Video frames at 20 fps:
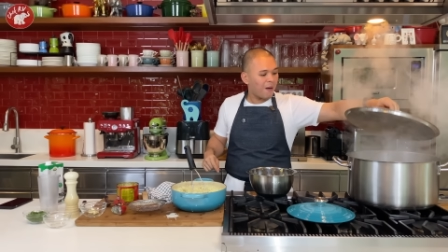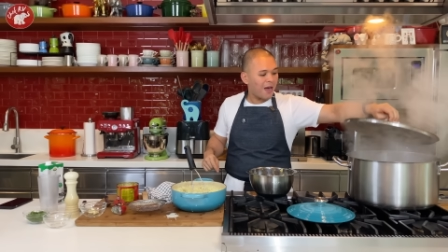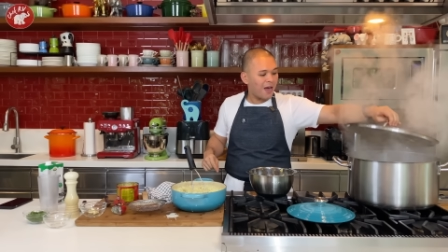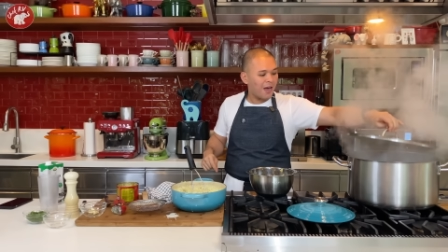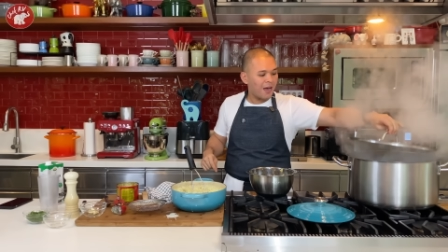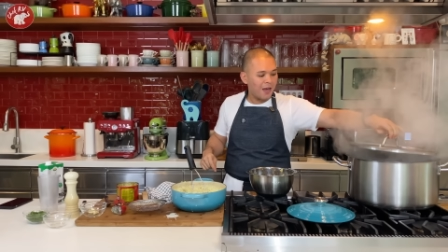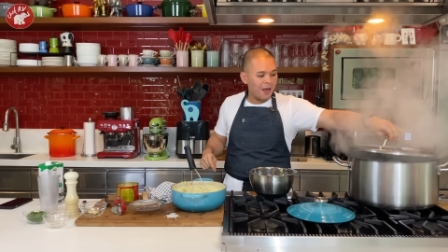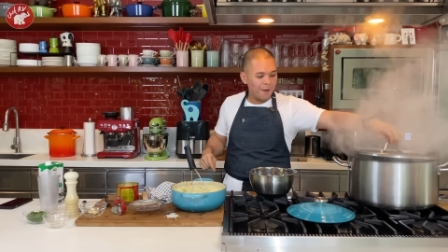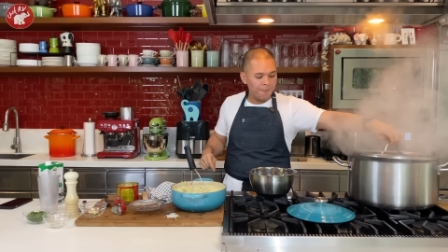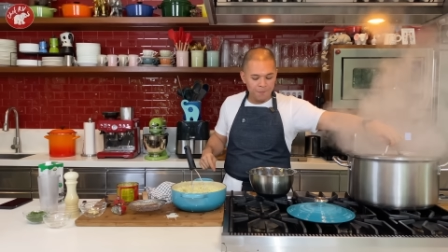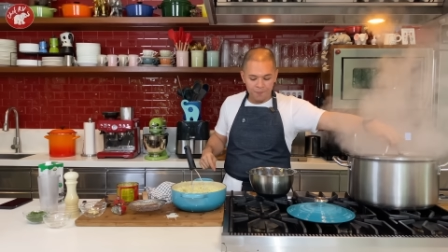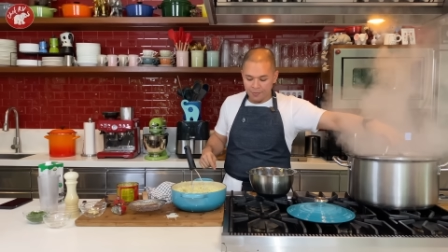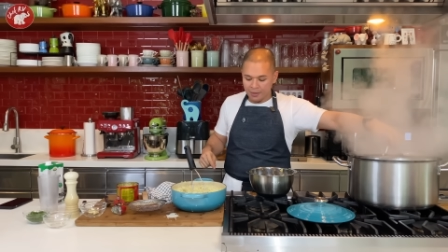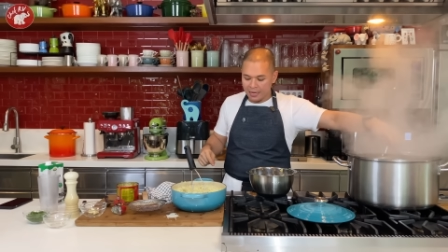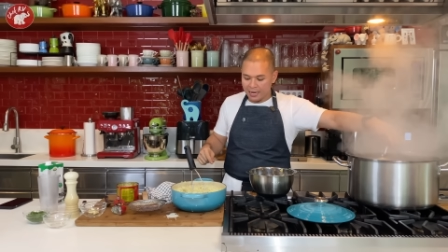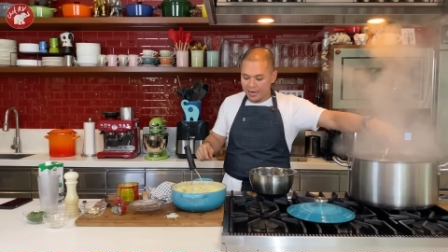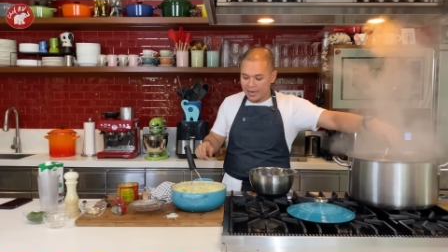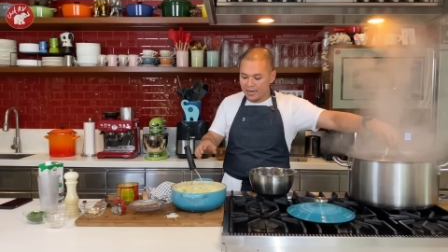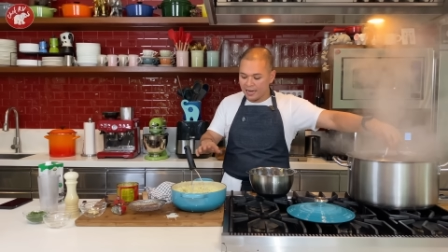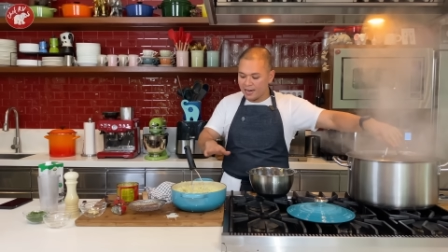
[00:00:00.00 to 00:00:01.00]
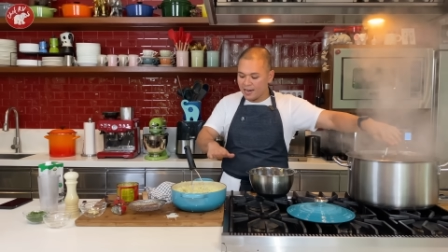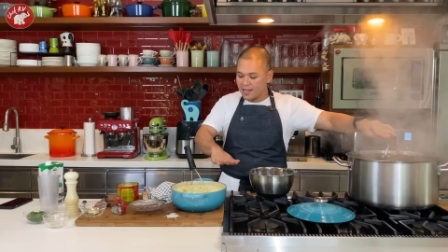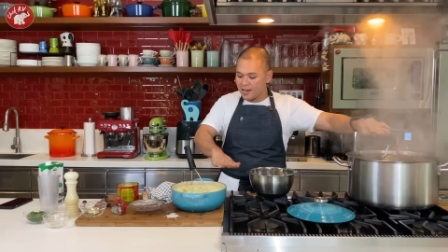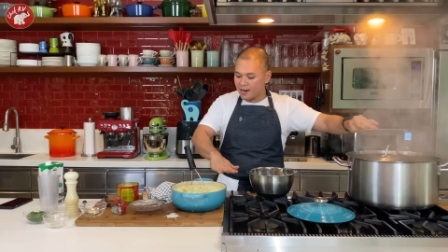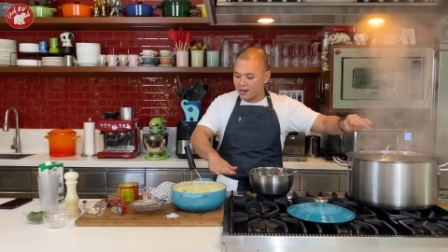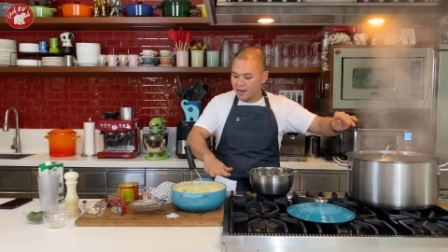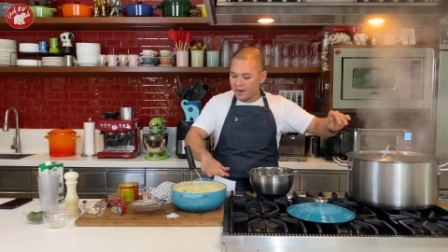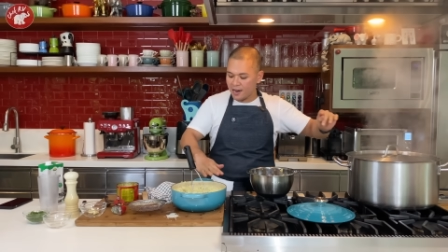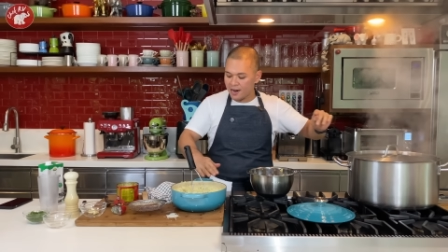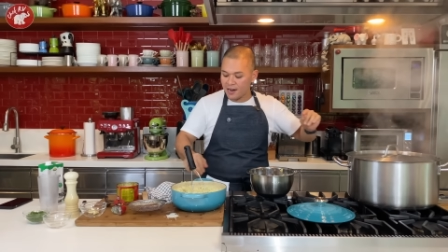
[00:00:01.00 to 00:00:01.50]
pa.
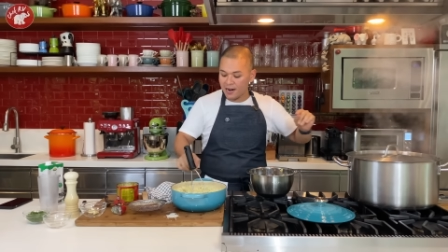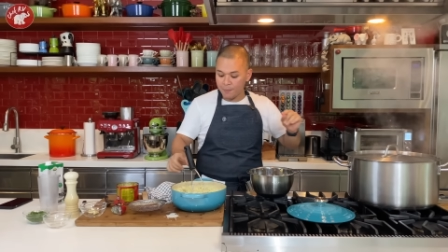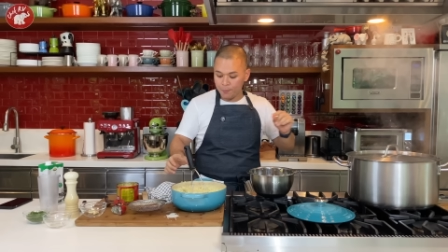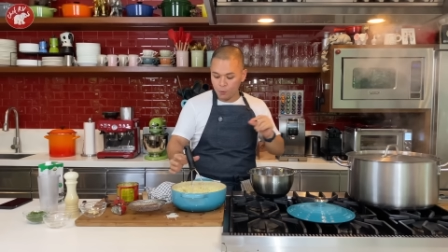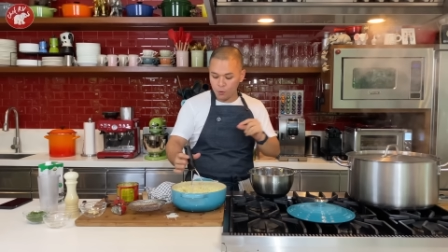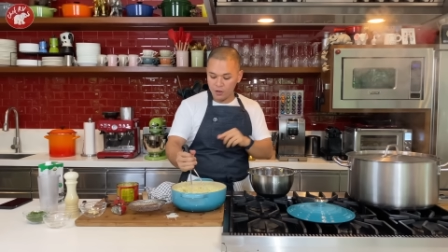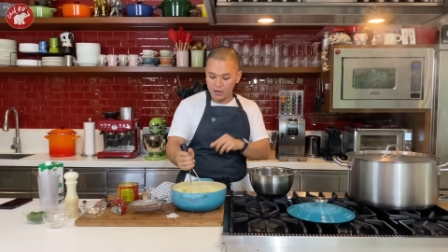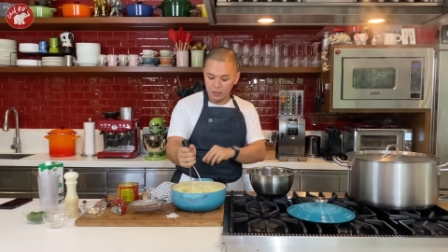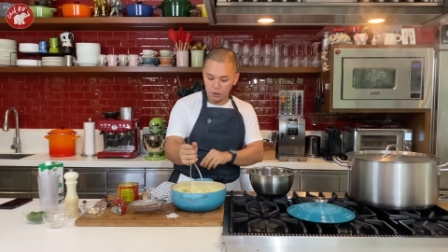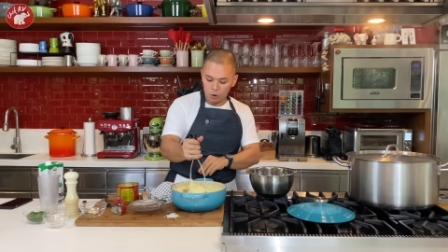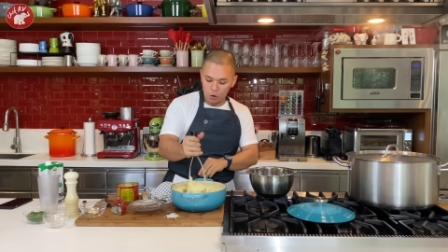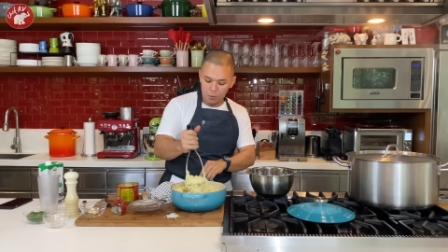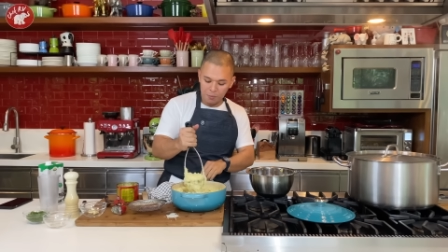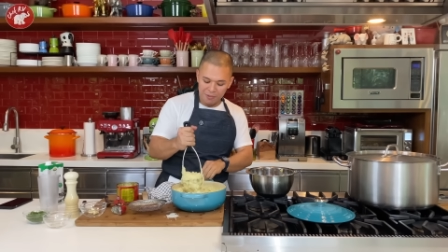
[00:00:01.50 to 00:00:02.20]
I-click-ling wrap ko lang tong